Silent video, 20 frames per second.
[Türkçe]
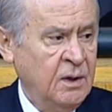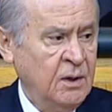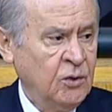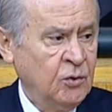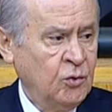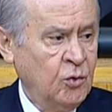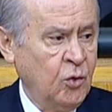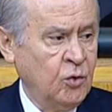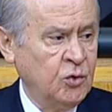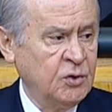
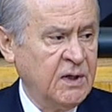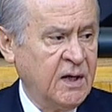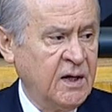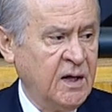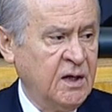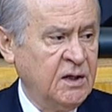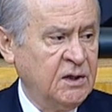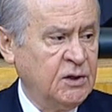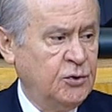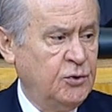9
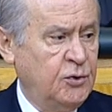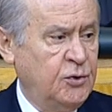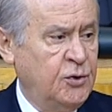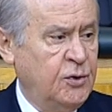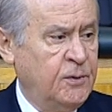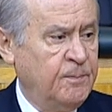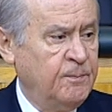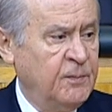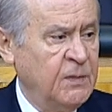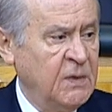Aralık
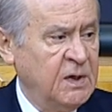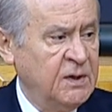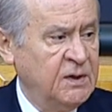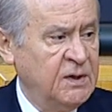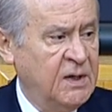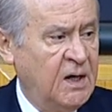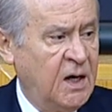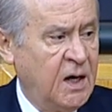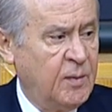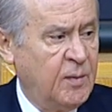günü
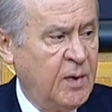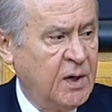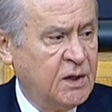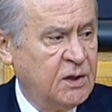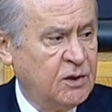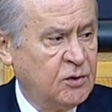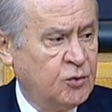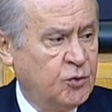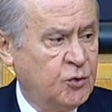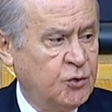
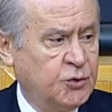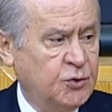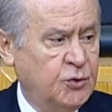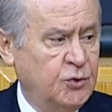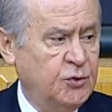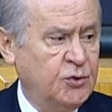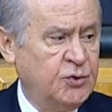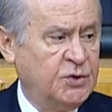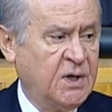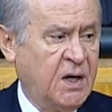Diyarbakır
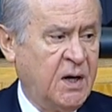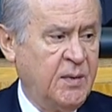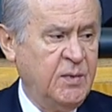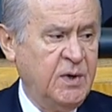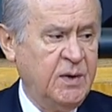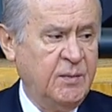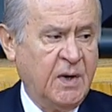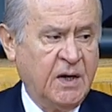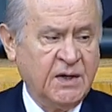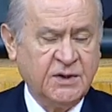Kurşunlu
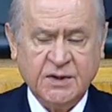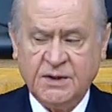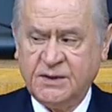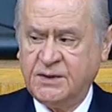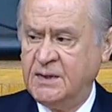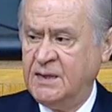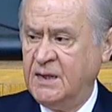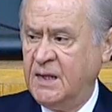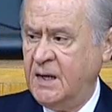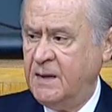Camii
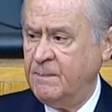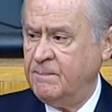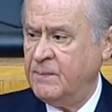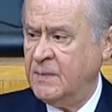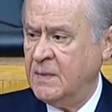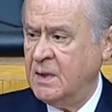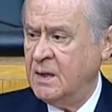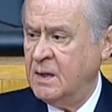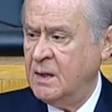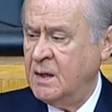bahçesinde
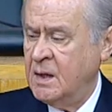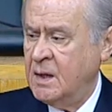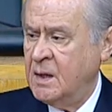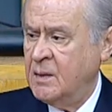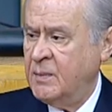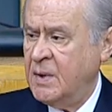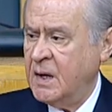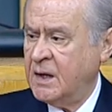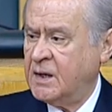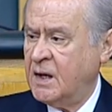
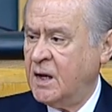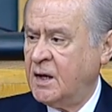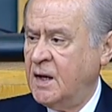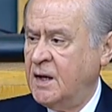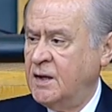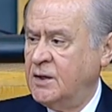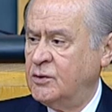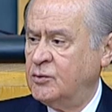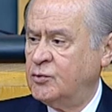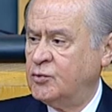
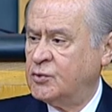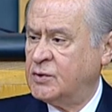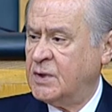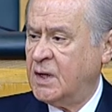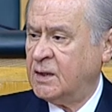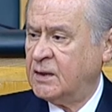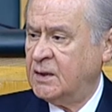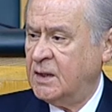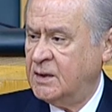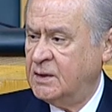PKK'nın
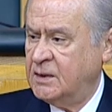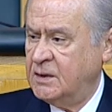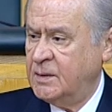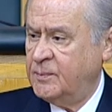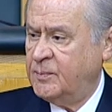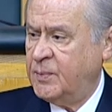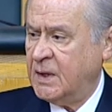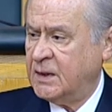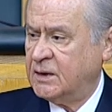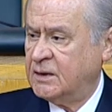tuzakladığı
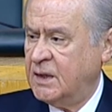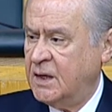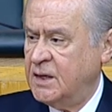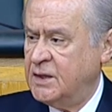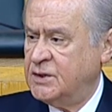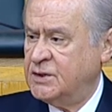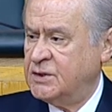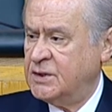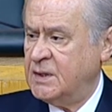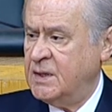
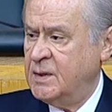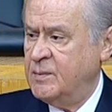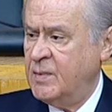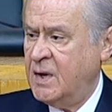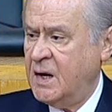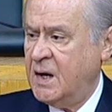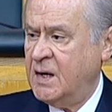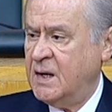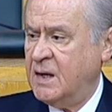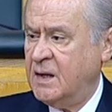patlayıcı
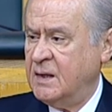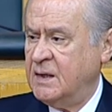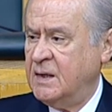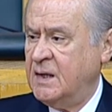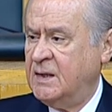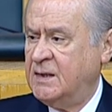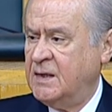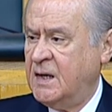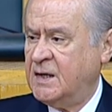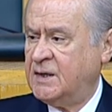imha
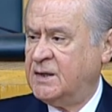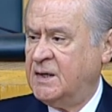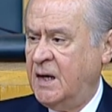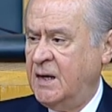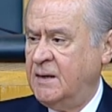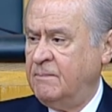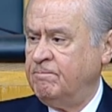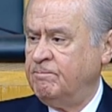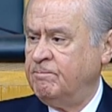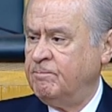
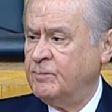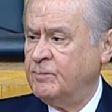ederken